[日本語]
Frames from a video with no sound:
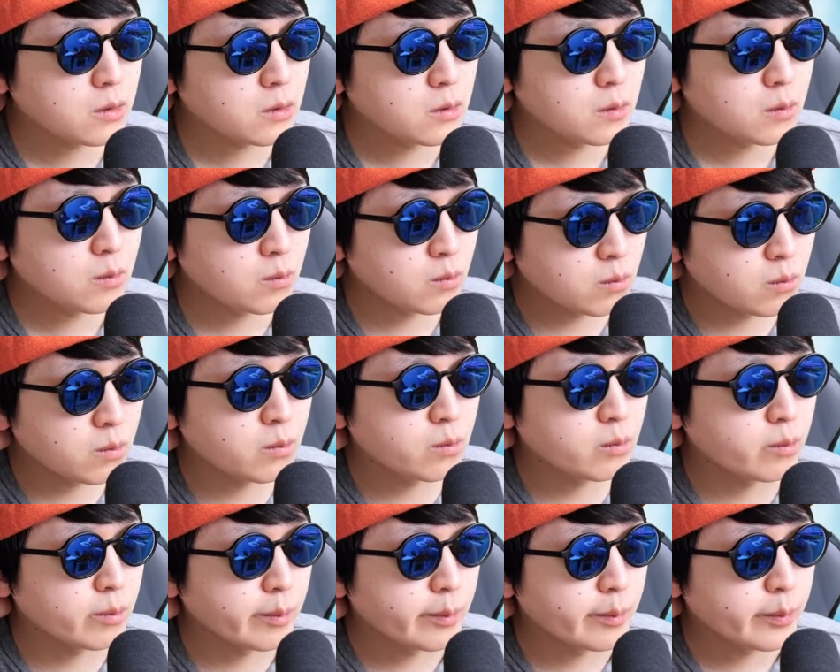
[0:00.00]
う
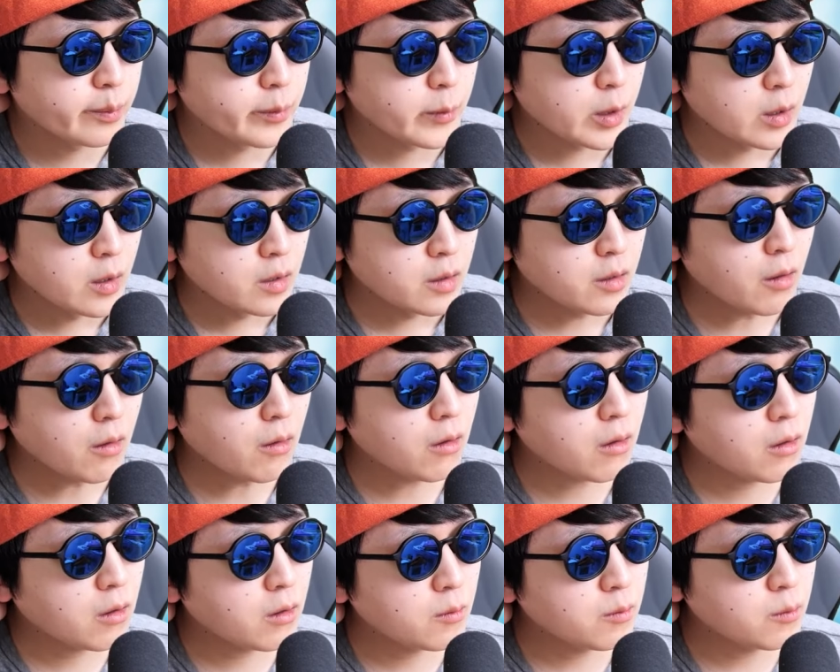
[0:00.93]
ん、だか
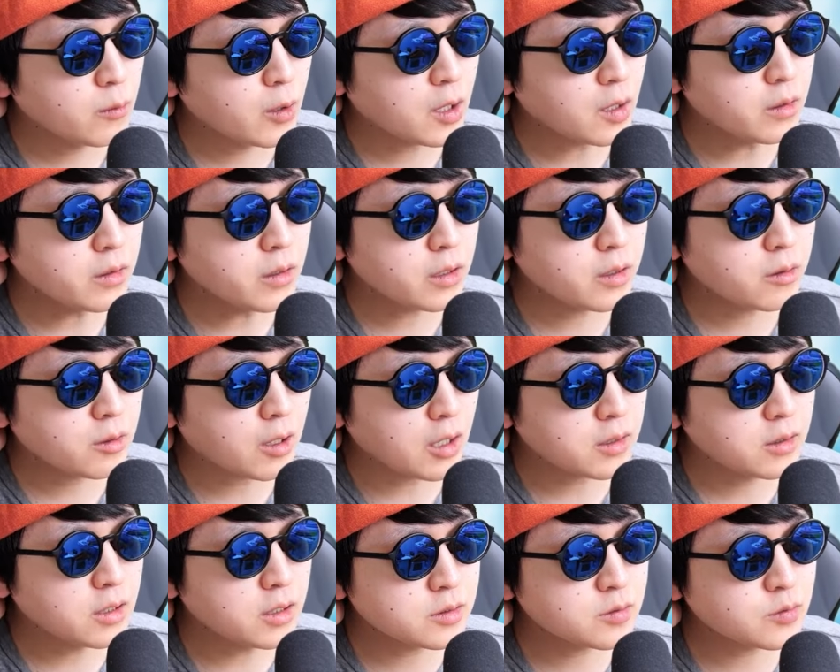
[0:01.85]
ら分かんないけど
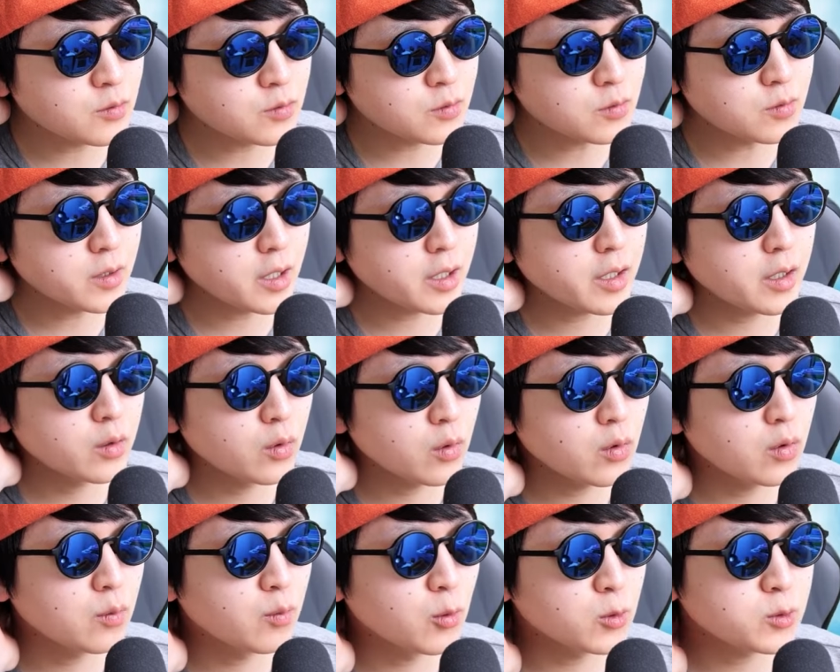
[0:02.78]
勝手な想像だけ
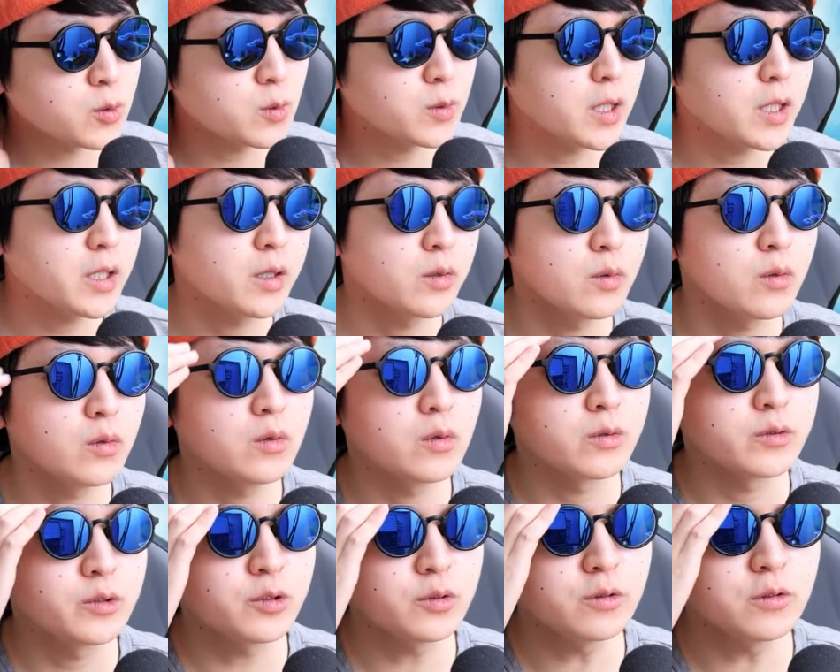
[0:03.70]
ど妄想だけ
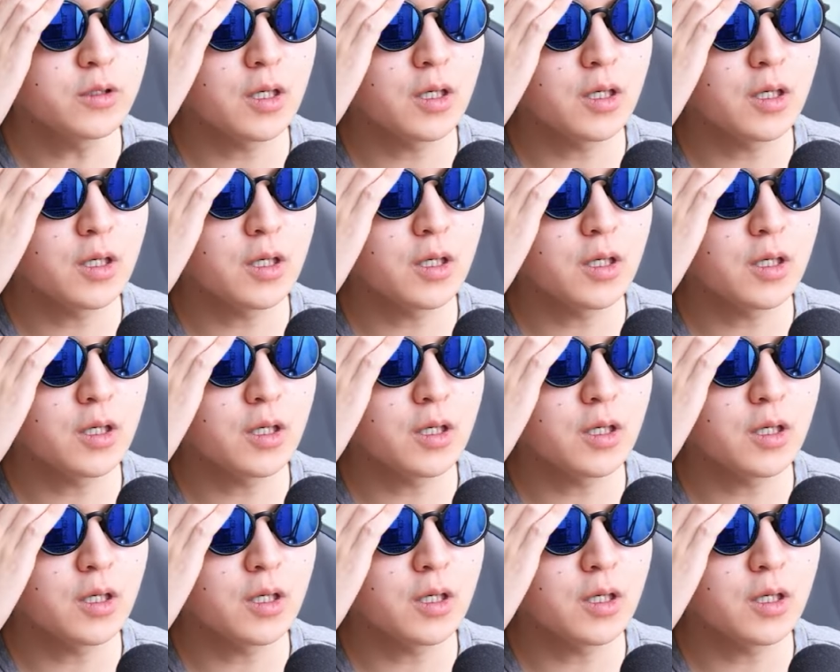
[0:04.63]
ど塾が